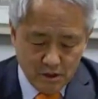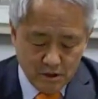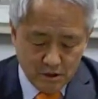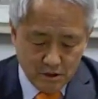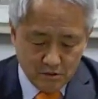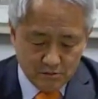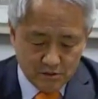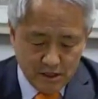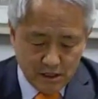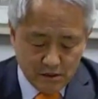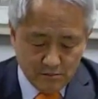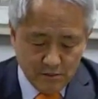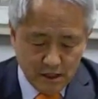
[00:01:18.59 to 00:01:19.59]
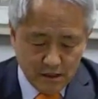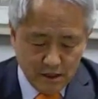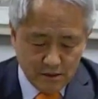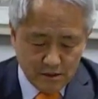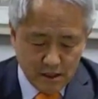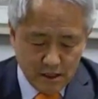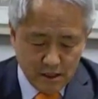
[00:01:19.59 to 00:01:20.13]
리움 4년 만에
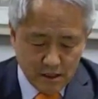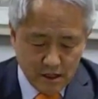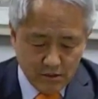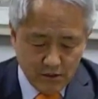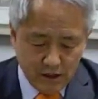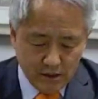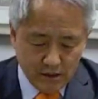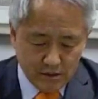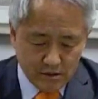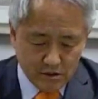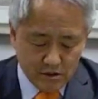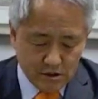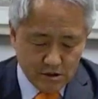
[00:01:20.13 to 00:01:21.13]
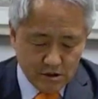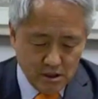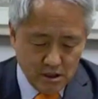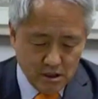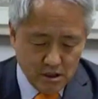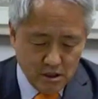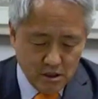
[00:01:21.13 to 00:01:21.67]
재개관 전시
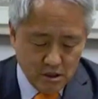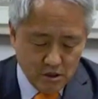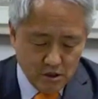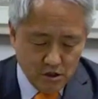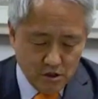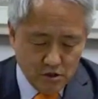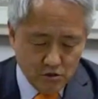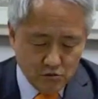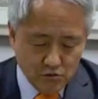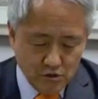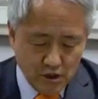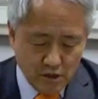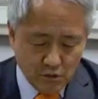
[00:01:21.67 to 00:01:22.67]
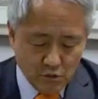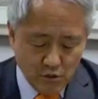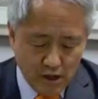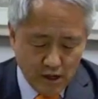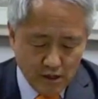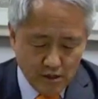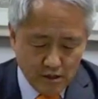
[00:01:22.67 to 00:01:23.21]
인류
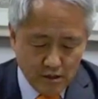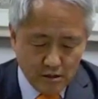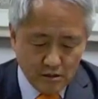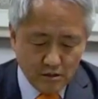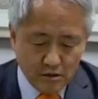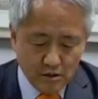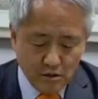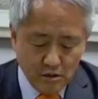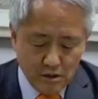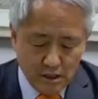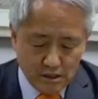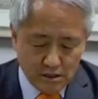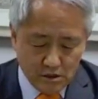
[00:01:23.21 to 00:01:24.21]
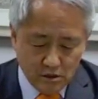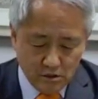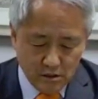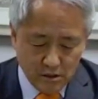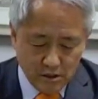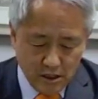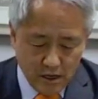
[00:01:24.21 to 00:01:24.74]
내놓아 이건희 컬렉션
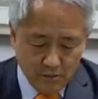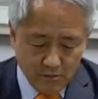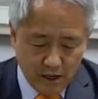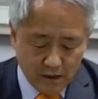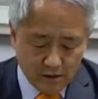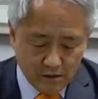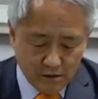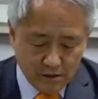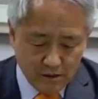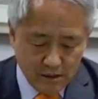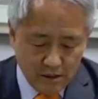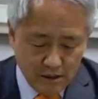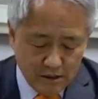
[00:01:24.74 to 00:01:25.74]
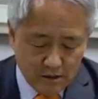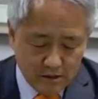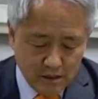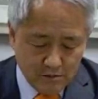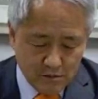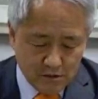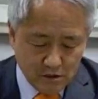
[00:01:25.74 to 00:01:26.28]
향방 등
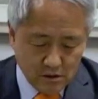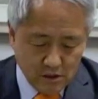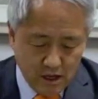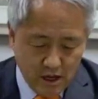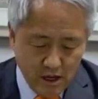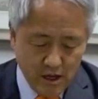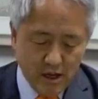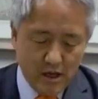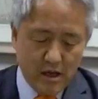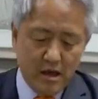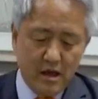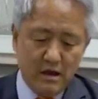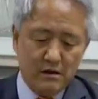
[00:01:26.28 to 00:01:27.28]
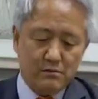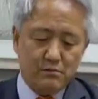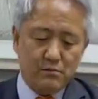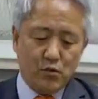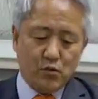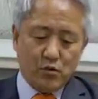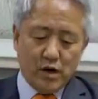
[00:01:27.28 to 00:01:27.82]
삼성과
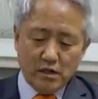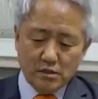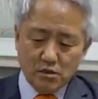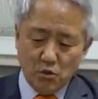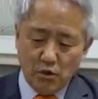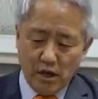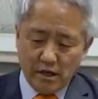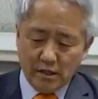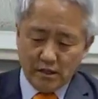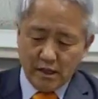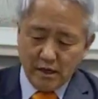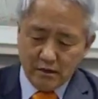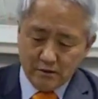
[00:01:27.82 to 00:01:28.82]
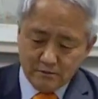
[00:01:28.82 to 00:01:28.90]
행보가 촉각이다.